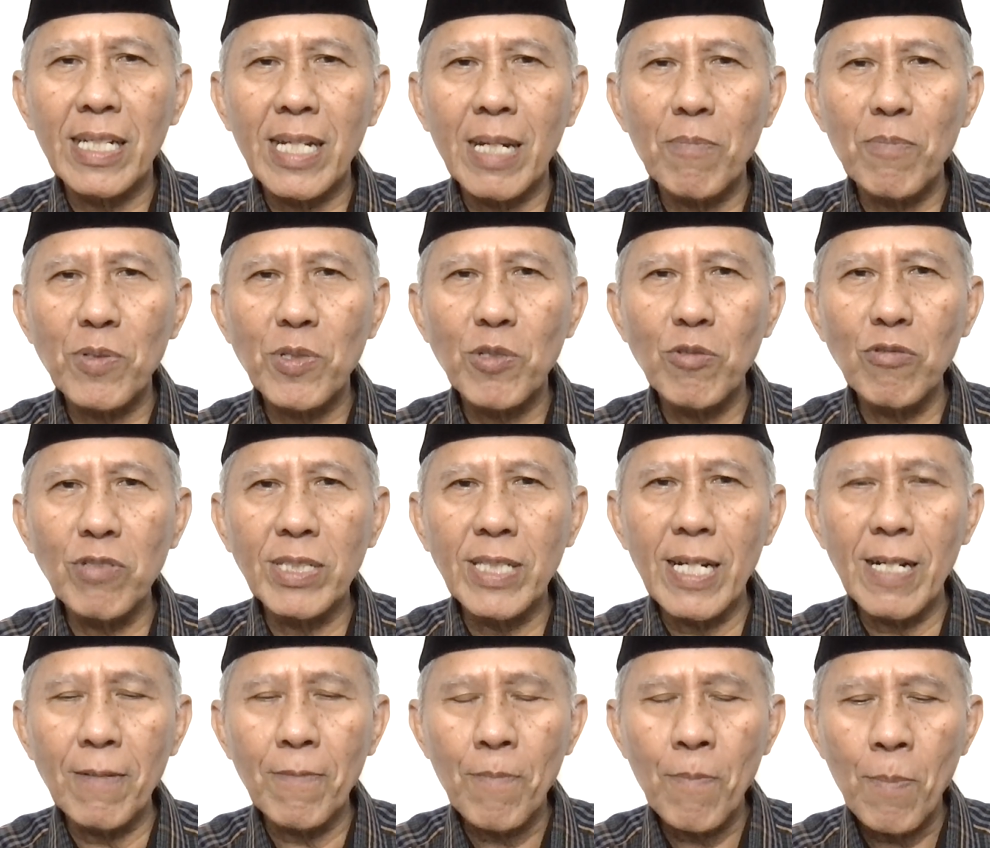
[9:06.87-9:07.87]
nafsu
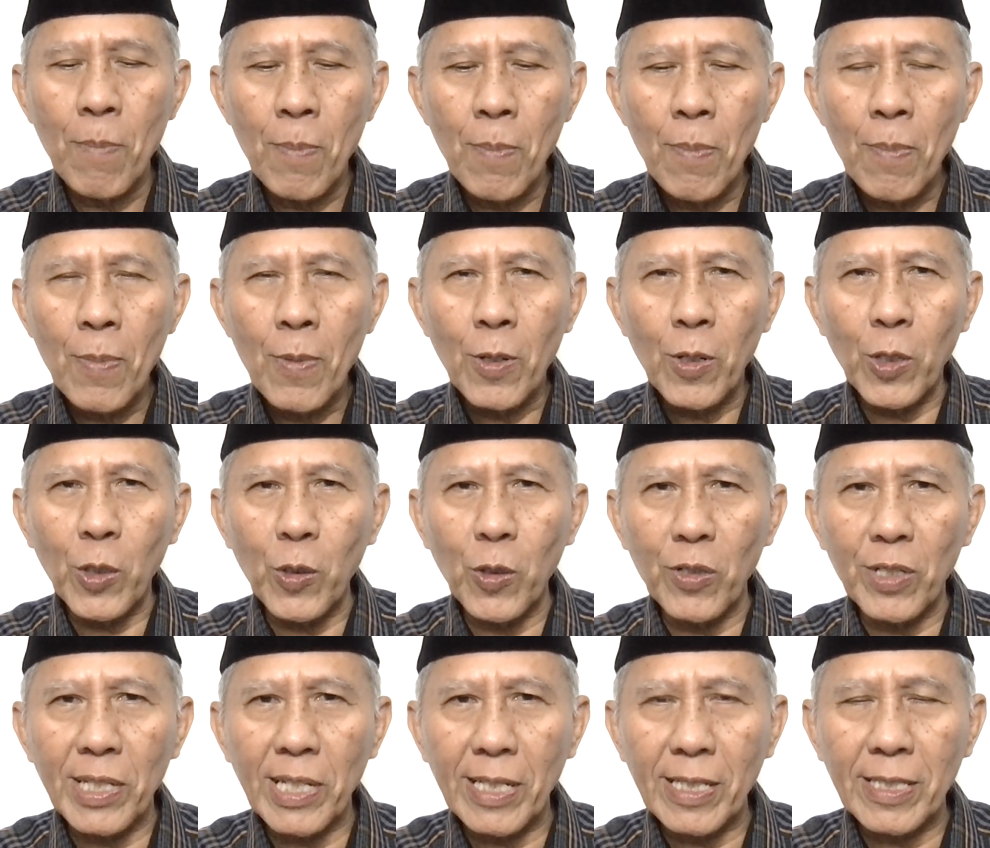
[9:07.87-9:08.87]
yang
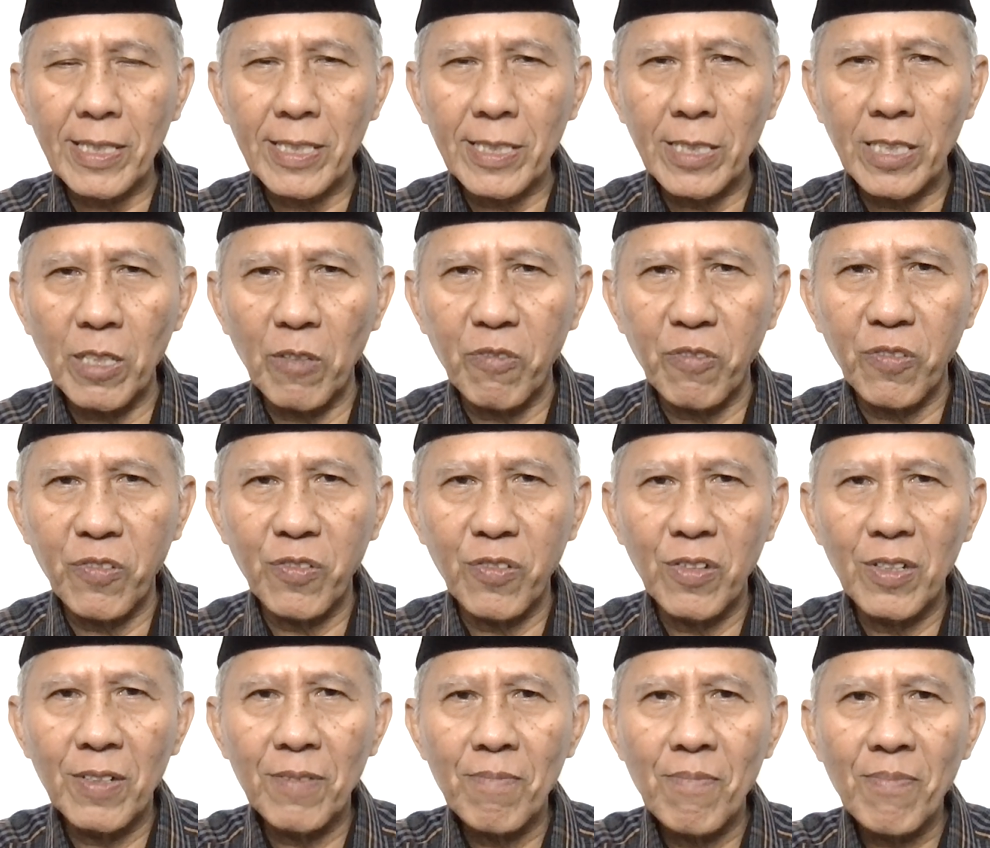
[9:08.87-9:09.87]
korektif,